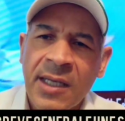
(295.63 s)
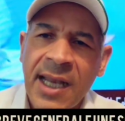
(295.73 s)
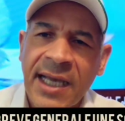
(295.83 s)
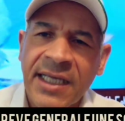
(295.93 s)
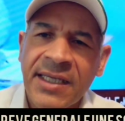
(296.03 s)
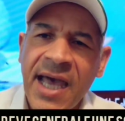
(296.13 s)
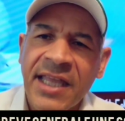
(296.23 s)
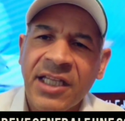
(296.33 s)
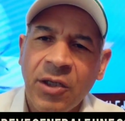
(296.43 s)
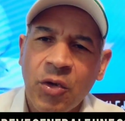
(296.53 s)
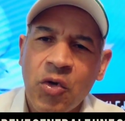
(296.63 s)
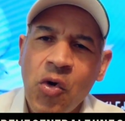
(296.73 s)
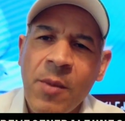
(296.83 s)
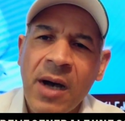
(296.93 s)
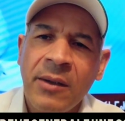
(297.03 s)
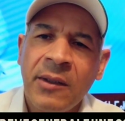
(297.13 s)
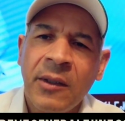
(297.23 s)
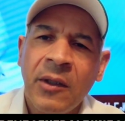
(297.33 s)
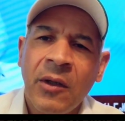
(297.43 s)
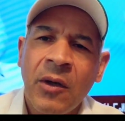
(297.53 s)
لكن هذه الحكومة
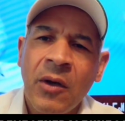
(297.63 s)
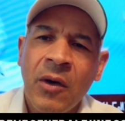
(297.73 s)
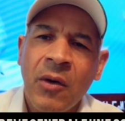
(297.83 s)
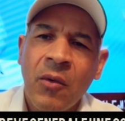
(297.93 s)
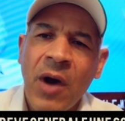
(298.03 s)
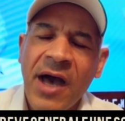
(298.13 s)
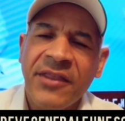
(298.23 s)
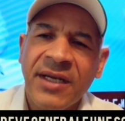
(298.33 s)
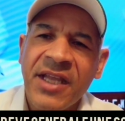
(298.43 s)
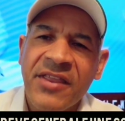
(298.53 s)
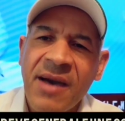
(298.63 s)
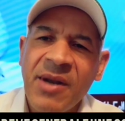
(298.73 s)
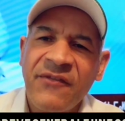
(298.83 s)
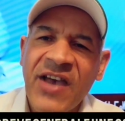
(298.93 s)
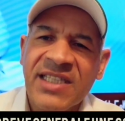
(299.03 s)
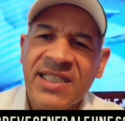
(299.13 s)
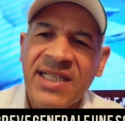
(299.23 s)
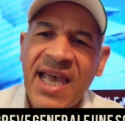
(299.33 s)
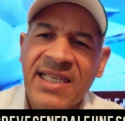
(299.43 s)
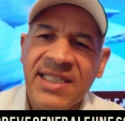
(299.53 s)
وهذا النظام الفاسد
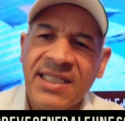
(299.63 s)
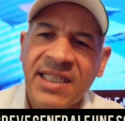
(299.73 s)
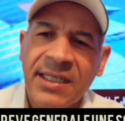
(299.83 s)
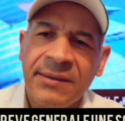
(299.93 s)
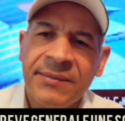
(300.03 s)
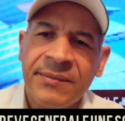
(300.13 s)
لا يستطيع